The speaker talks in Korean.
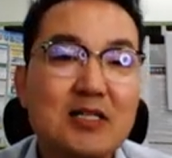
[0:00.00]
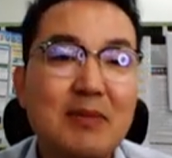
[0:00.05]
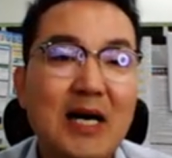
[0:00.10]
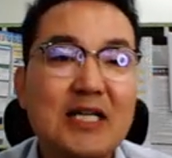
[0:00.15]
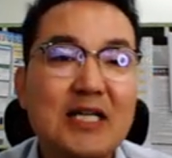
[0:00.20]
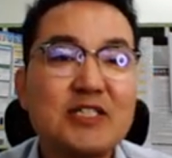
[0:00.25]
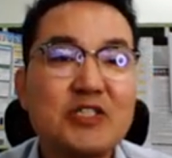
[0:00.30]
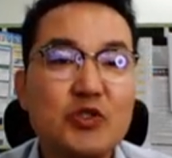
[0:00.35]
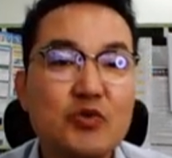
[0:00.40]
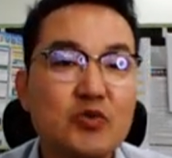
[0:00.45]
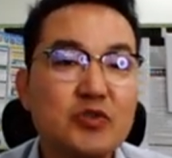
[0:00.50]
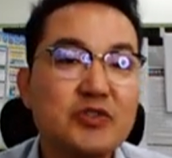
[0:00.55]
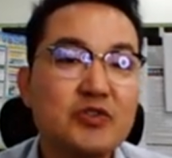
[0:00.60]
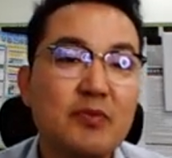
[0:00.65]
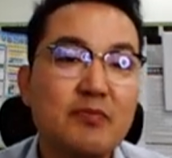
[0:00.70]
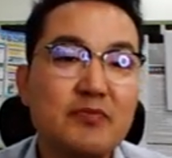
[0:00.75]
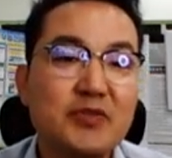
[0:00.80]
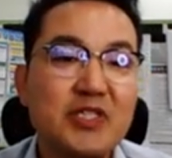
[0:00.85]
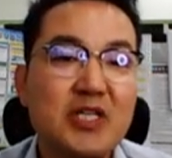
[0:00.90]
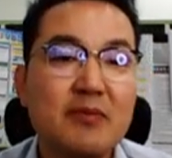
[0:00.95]
그 많은 이유는
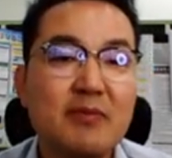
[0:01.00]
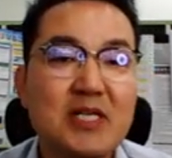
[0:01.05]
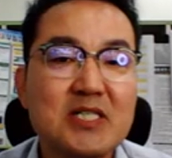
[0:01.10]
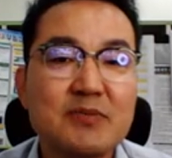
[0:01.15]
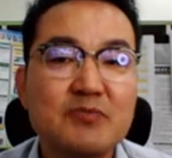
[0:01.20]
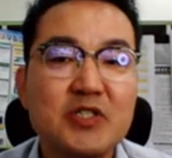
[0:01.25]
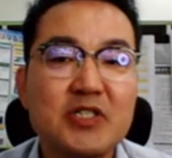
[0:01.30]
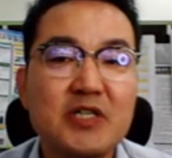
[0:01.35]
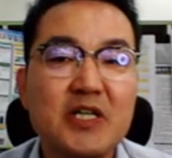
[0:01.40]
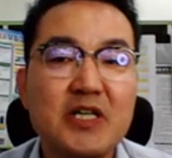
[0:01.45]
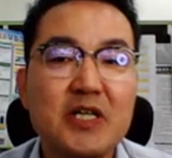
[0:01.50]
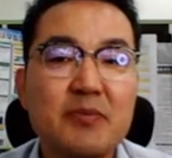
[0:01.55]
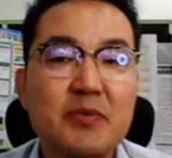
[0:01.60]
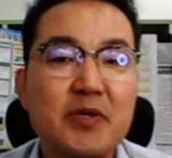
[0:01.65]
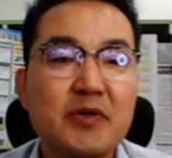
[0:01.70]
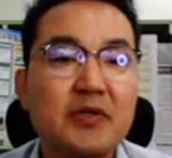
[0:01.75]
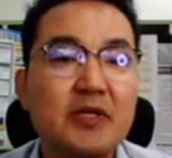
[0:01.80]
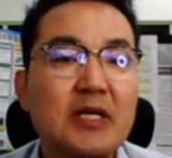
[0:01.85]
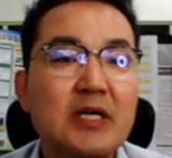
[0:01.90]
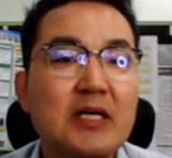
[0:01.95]
좀 뒤에 말씀드리게
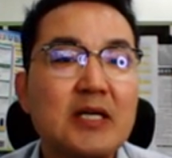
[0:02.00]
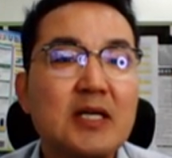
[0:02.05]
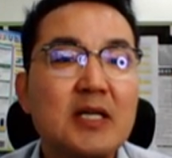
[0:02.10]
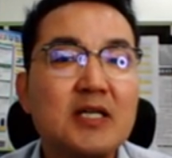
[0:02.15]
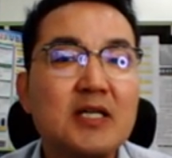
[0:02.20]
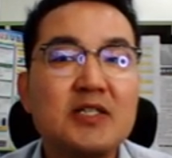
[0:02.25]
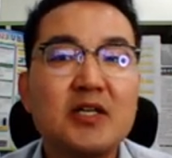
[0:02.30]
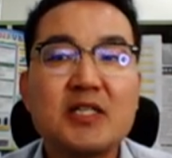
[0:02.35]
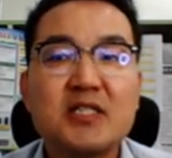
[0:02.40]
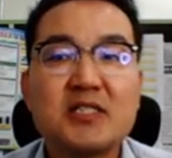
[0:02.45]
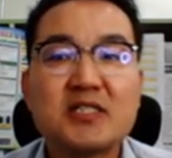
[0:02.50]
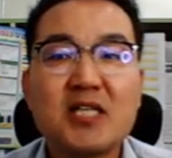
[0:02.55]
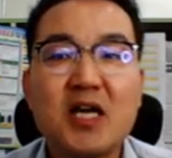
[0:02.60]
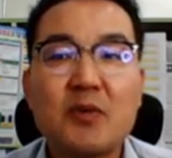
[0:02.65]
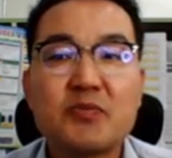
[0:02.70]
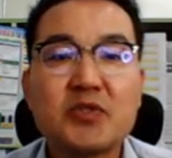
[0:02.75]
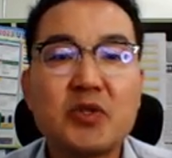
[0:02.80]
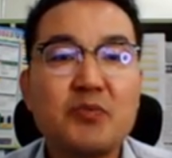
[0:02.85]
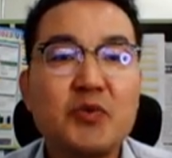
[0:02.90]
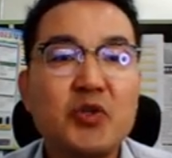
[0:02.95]
되면 여기는
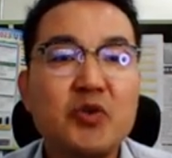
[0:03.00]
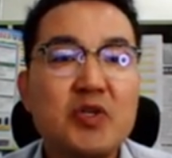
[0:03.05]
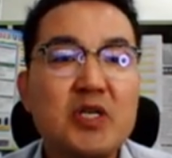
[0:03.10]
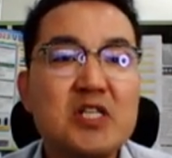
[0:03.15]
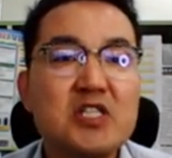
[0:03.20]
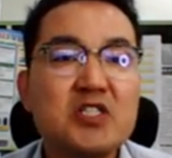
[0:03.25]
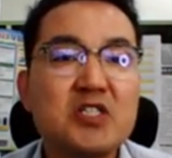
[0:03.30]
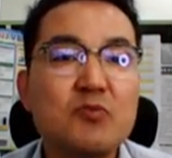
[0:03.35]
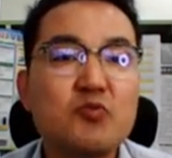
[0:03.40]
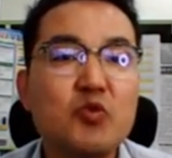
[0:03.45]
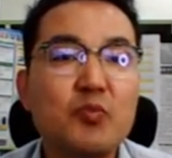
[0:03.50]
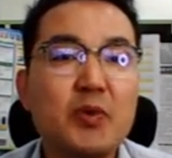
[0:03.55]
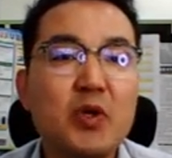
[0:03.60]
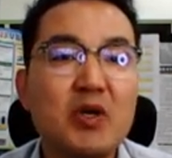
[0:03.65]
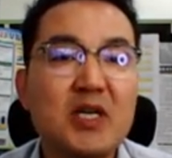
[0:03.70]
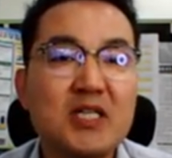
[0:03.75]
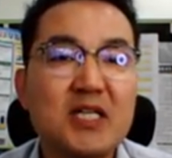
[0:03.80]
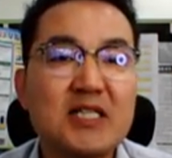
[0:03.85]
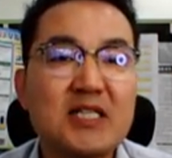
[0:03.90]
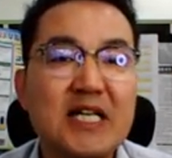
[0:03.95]
사업성 비율이 1.6배로
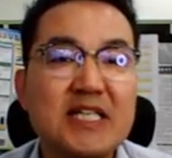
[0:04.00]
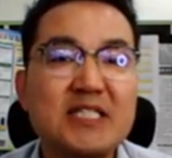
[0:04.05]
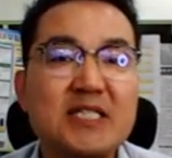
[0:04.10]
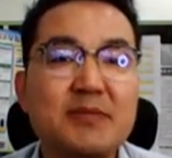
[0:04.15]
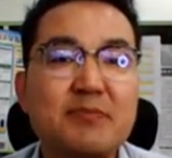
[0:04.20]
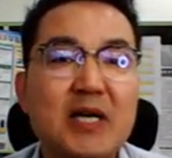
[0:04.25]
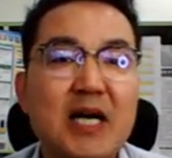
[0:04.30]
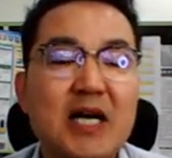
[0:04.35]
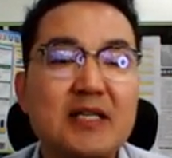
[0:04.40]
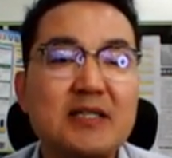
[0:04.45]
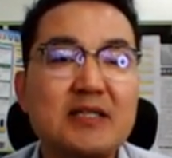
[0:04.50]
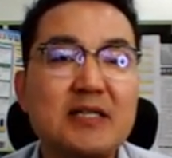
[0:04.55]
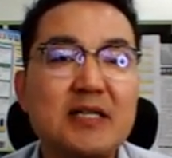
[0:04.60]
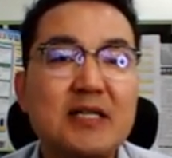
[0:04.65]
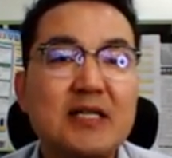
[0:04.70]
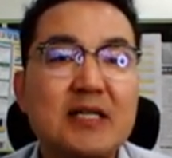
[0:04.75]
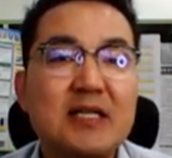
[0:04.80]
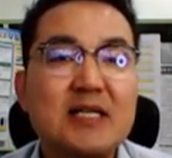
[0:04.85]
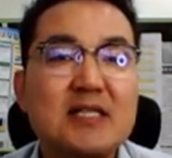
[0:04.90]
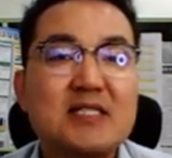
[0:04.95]
가장 낮지만
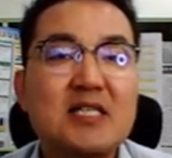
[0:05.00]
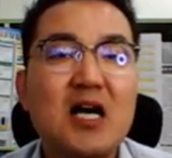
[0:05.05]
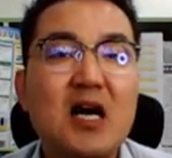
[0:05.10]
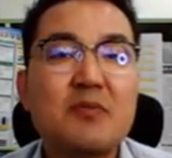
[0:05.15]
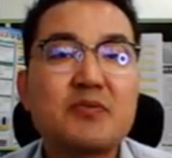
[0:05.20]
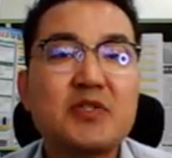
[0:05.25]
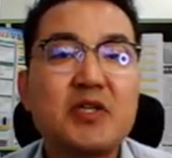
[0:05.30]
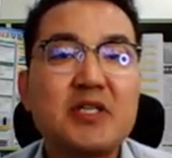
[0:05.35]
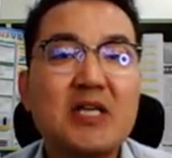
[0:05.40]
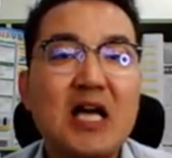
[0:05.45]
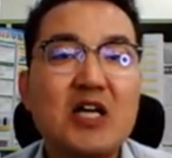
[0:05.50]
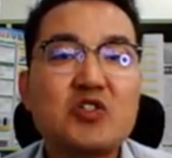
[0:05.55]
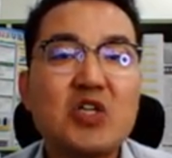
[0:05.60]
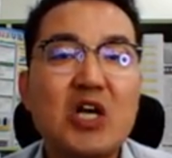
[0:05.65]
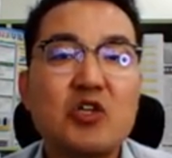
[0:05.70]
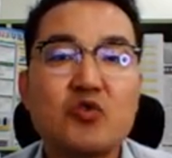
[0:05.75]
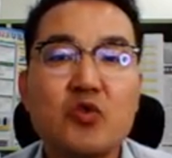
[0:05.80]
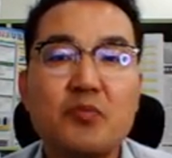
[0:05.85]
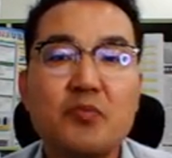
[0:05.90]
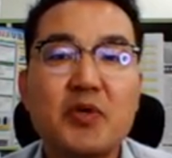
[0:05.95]
사업성이 아주
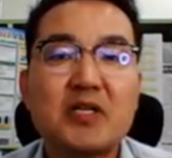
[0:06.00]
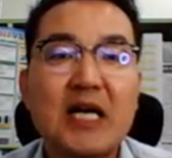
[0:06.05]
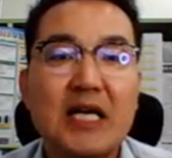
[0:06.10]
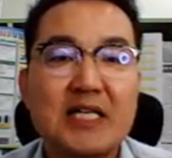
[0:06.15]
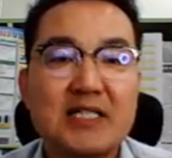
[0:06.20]
안 좋은 편은